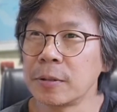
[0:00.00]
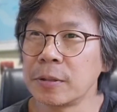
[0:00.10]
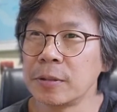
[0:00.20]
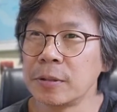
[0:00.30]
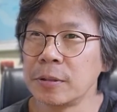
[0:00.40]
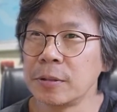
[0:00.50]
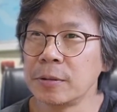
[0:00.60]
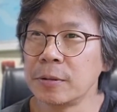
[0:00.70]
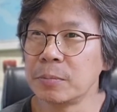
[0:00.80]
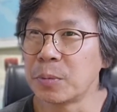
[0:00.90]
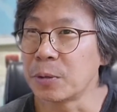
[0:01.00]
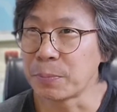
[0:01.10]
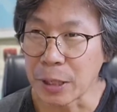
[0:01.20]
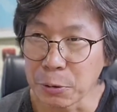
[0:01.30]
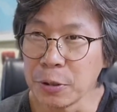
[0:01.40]
그 뭐
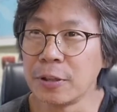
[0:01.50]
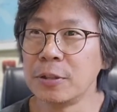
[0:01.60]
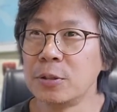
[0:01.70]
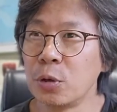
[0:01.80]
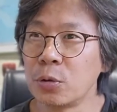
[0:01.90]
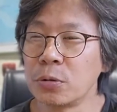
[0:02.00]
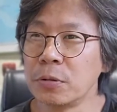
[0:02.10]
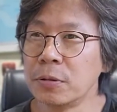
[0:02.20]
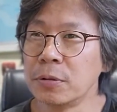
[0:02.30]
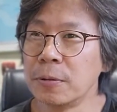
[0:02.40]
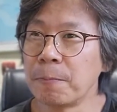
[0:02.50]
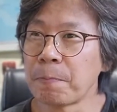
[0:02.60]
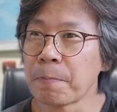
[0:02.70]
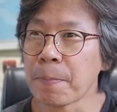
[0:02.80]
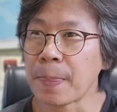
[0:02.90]
배우려는 욕구,
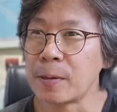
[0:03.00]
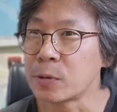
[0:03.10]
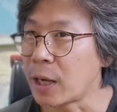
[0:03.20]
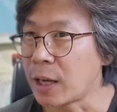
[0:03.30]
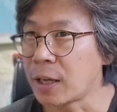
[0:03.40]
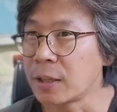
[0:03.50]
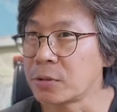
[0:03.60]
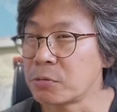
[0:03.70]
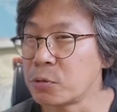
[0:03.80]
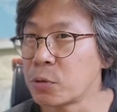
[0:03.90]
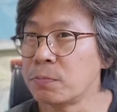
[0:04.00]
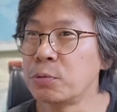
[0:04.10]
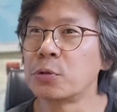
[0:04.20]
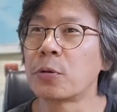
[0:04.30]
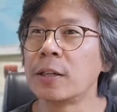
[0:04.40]
아, 좀
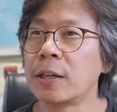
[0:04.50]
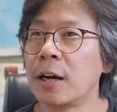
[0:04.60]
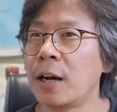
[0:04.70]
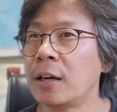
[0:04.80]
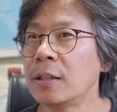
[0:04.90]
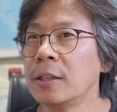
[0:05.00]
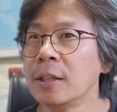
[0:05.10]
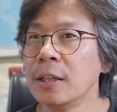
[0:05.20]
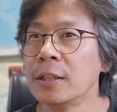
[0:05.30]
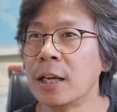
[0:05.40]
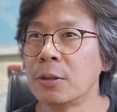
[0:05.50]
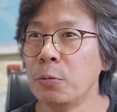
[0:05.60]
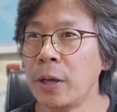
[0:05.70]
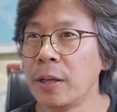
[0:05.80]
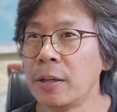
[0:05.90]
부족하니까 아, 나는
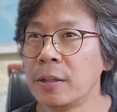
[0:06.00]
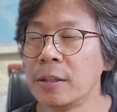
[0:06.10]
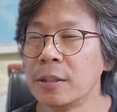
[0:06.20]
왜